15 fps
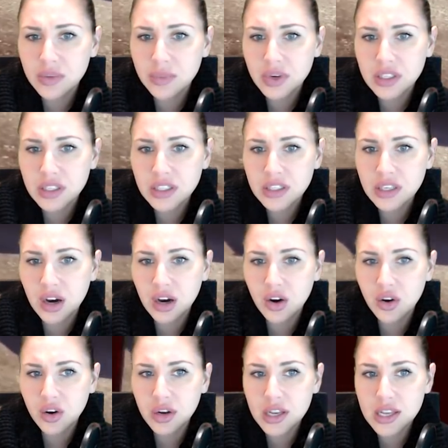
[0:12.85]
wie man ihn
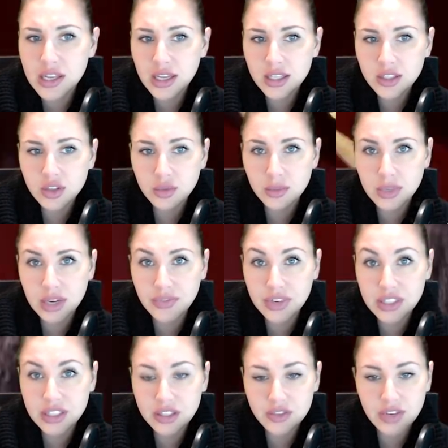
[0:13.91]
auch nennt. Tut mir leid,
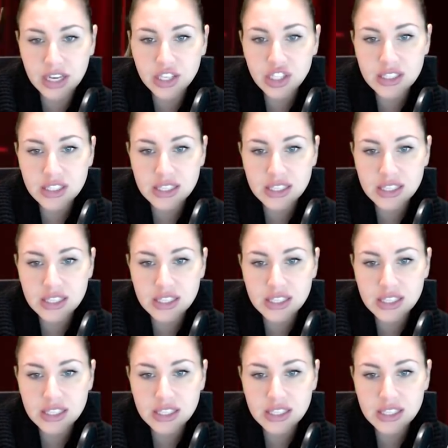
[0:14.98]
wenn ich es jetzt falsch